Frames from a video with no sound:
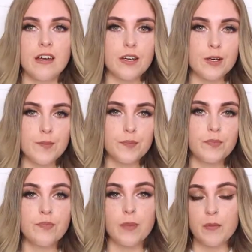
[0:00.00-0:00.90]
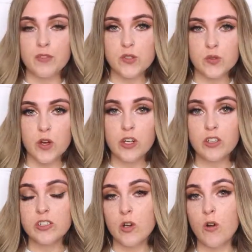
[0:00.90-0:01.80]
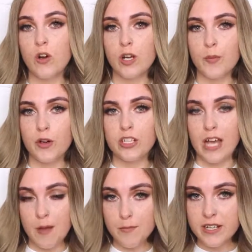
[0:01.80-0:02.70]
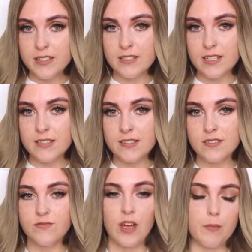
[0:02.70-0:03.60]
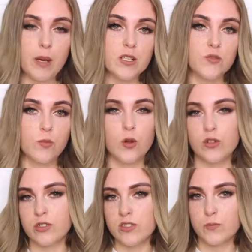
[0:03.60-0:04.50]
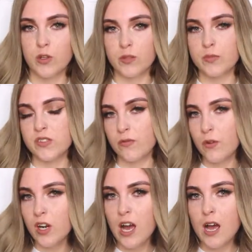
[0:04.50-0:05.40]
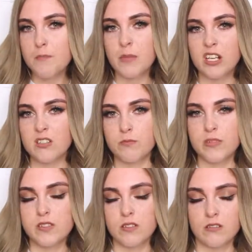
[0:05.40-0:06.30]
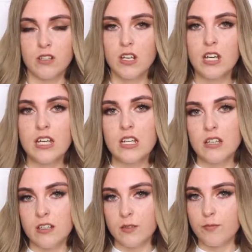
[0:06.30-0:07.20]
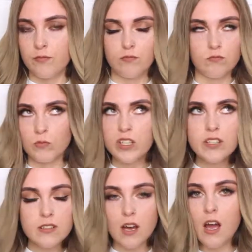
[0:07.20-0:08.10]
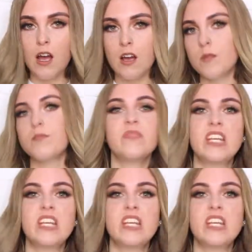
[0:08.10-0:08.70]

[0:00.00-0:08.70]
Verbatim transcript: Ähm, beim Friseur könnt ihr auch euer Pony anpassen lassen, weil manche wollen das Pony ein bisschen voller haben, manche ein bisschen ähm, lichter haben.